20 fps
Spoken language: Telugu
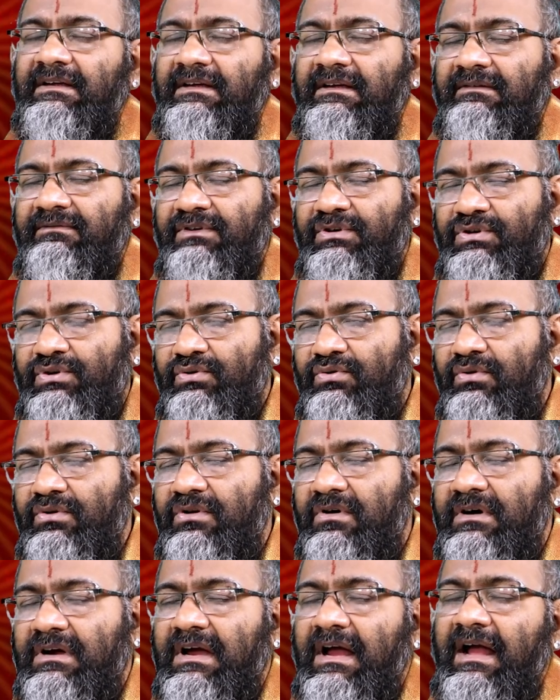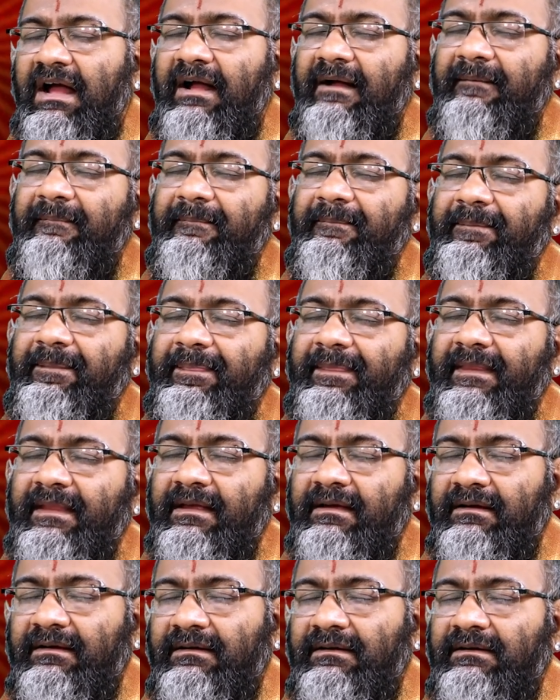ఈ విష్ణువు యొక్క
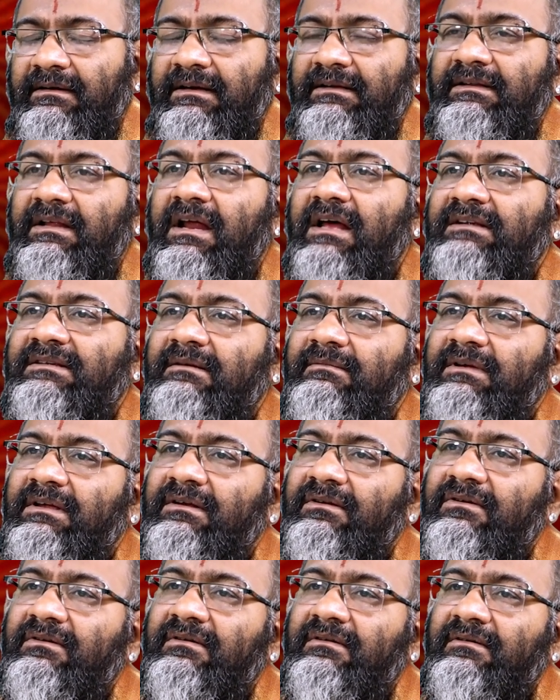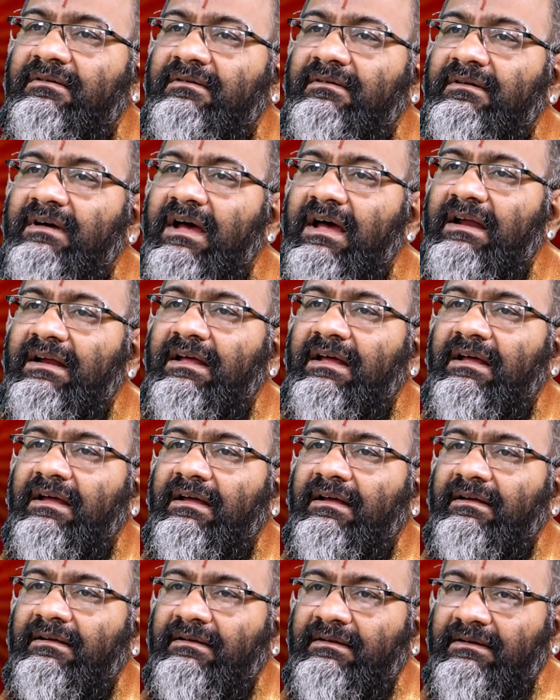నిద్రా సమయంలో ఆయన
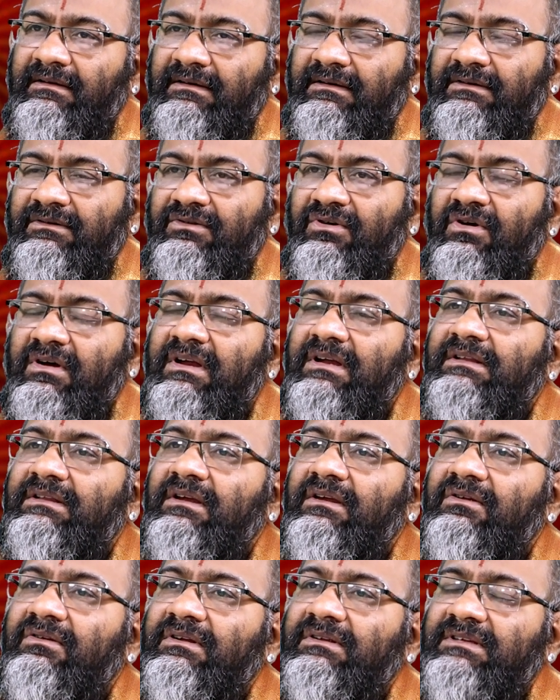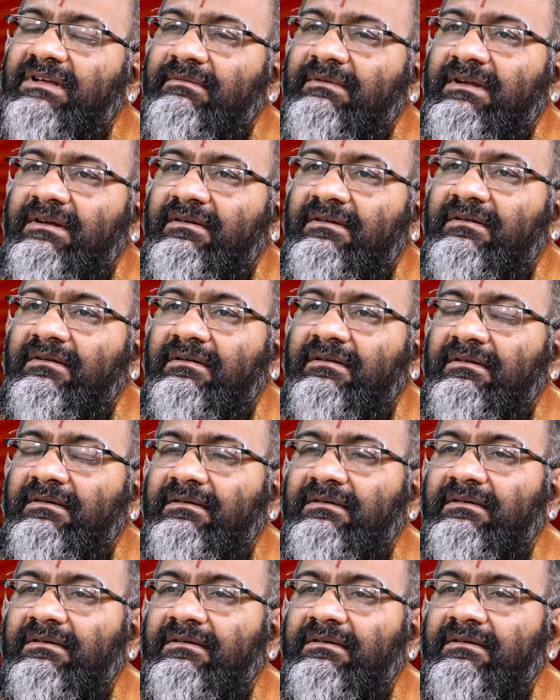యోగ నిద్రలో ఉన్న సమయంలో